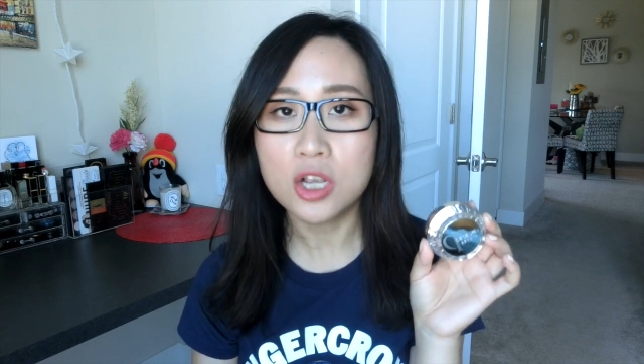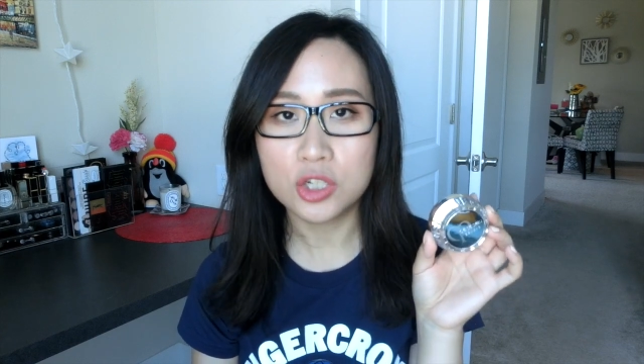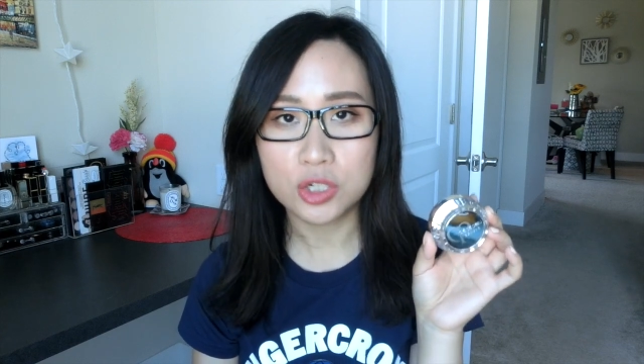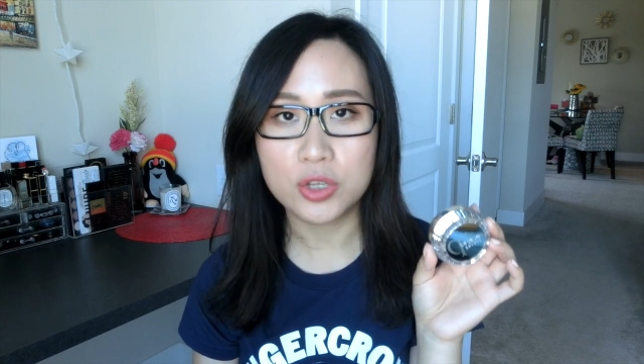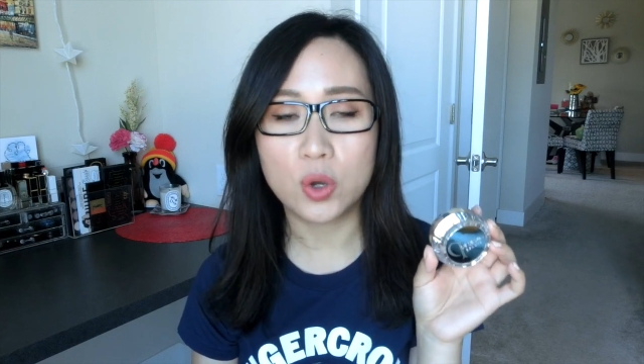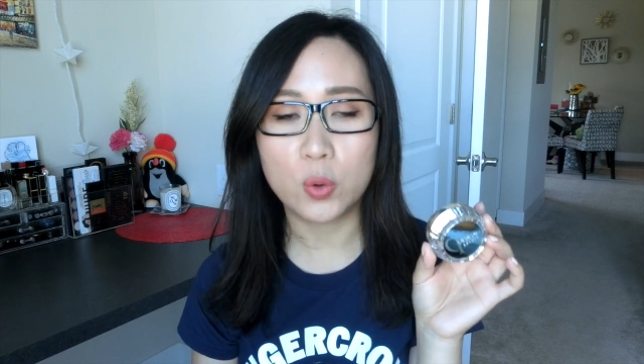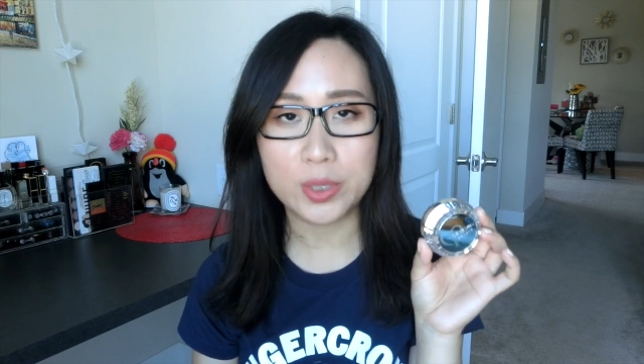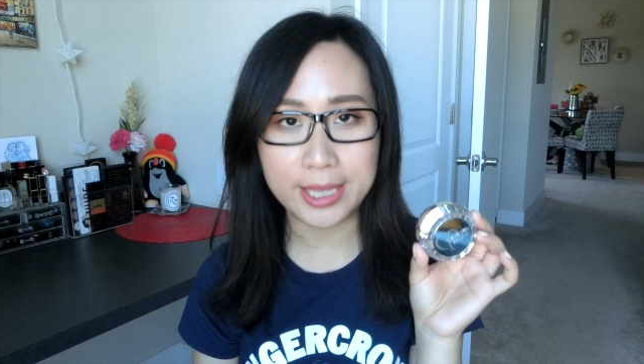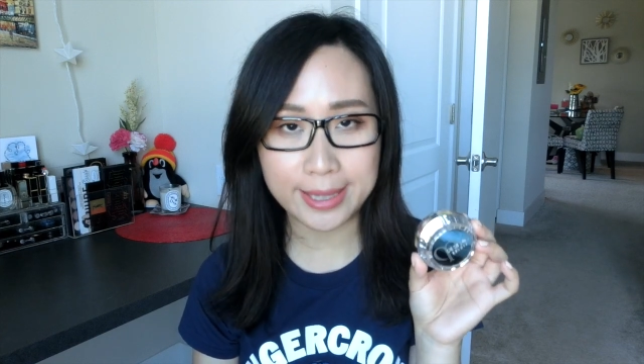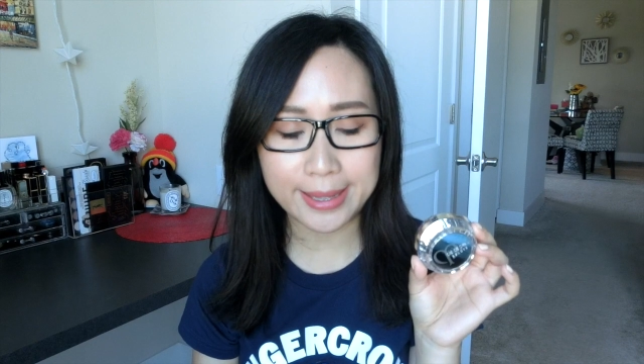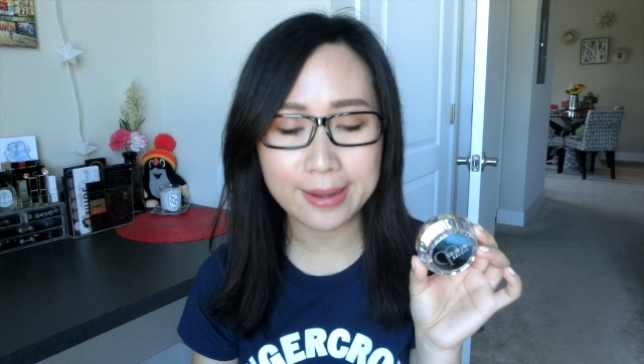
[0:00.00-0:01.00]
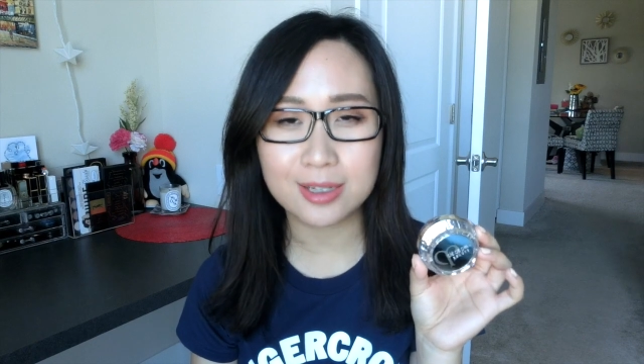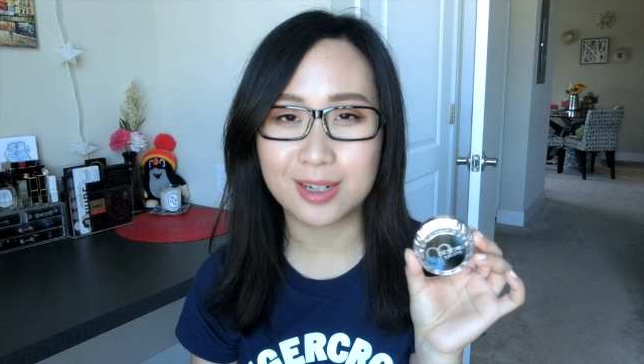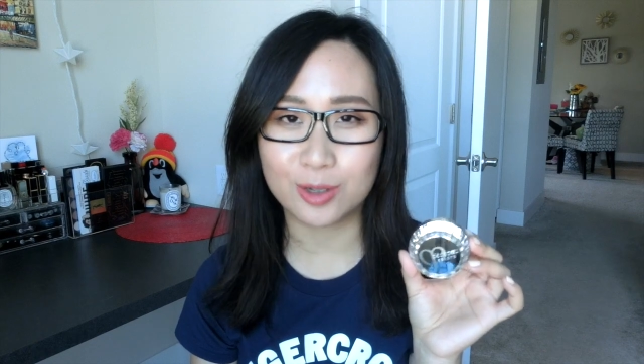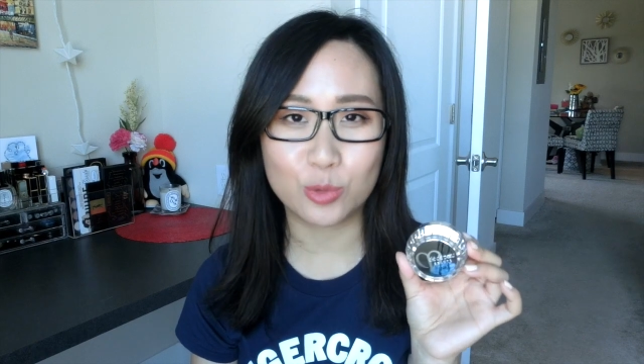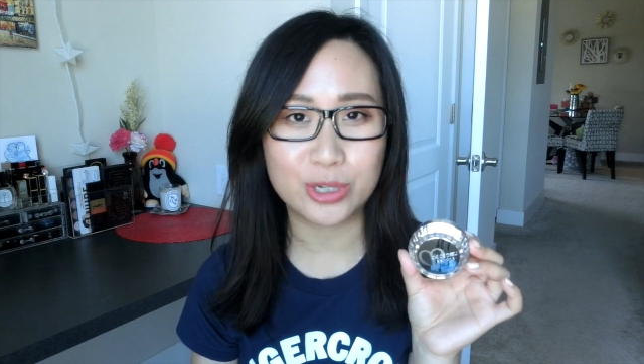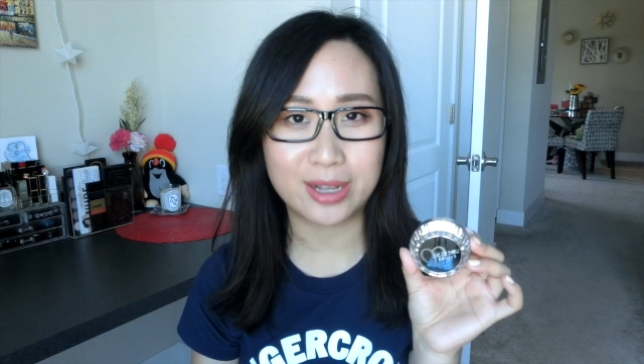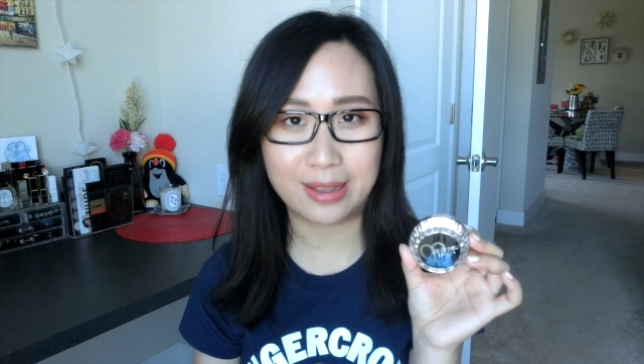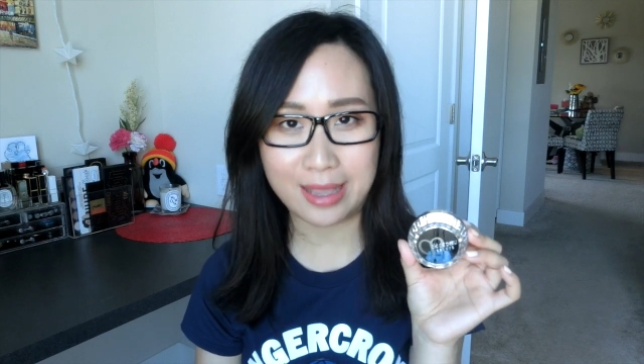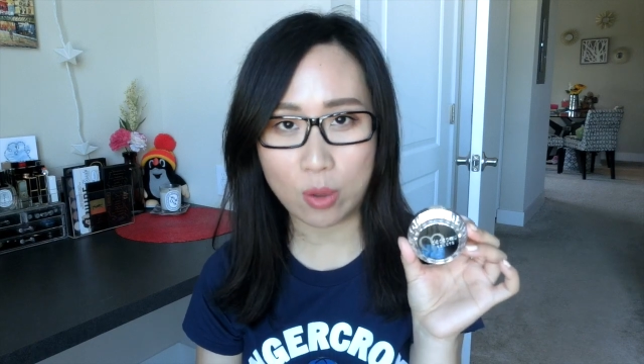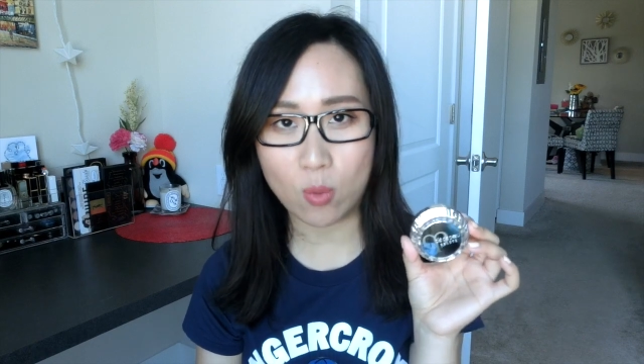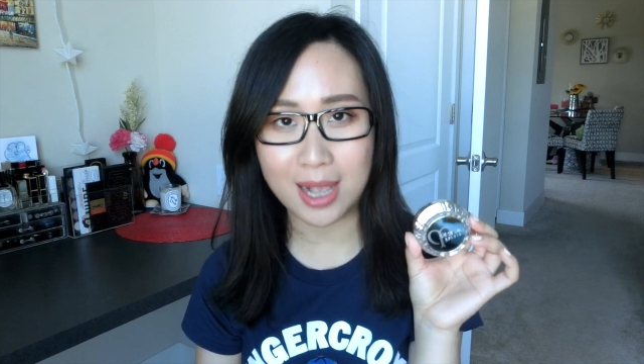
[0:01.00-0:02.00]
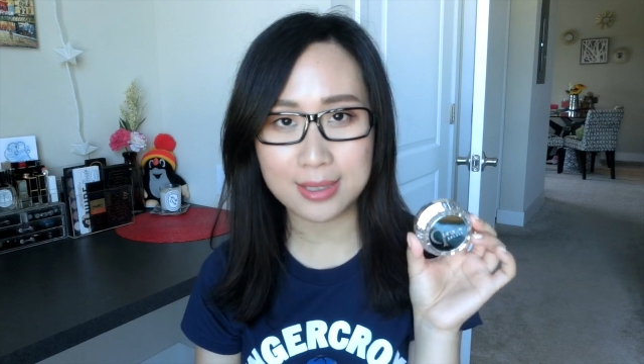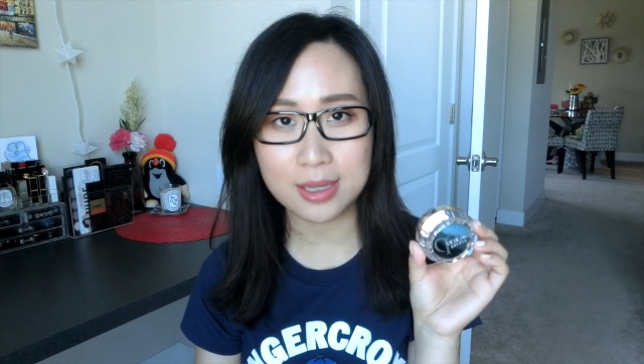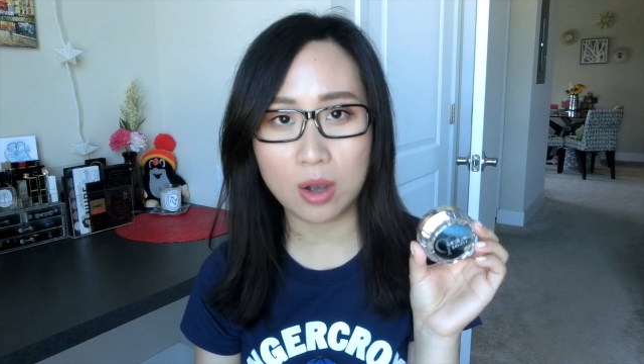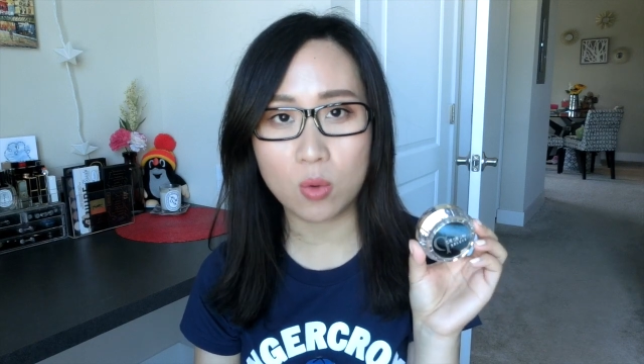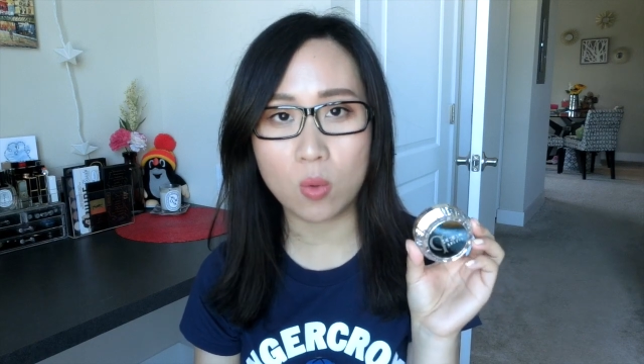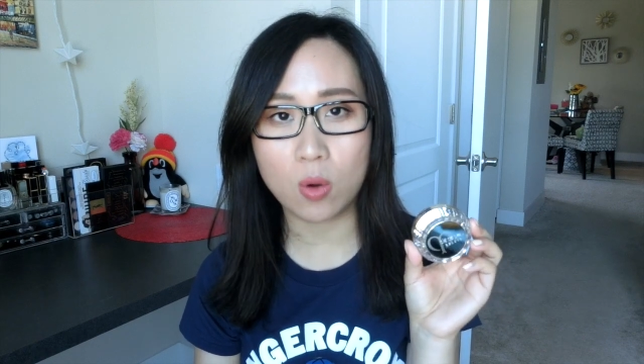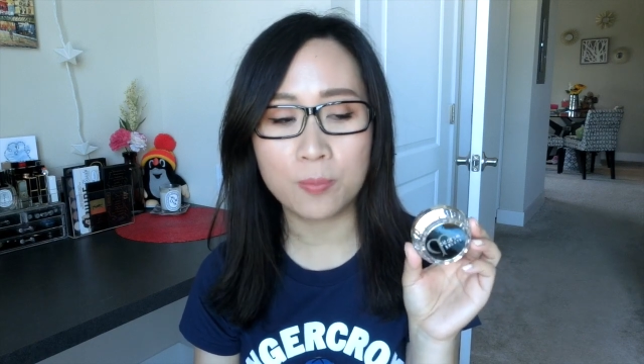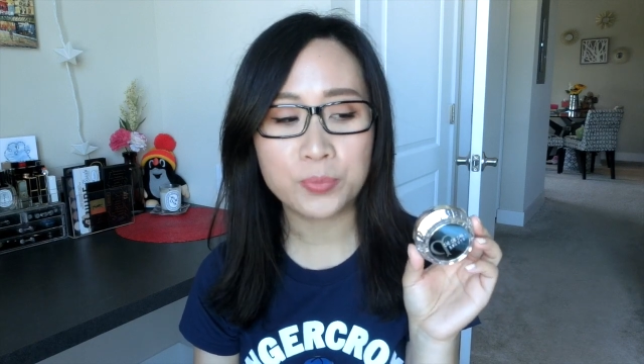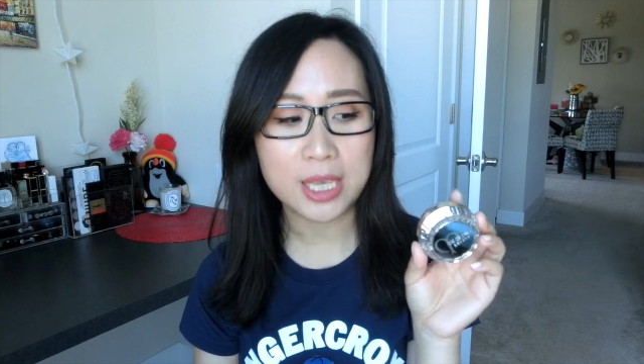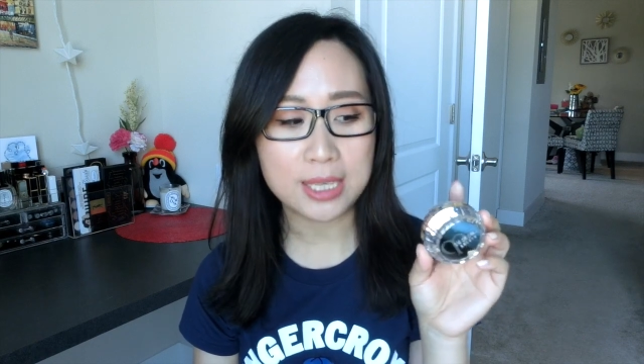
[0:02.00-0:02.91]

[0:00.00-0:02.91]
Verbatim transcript: 是有一定程度上的淡化效果，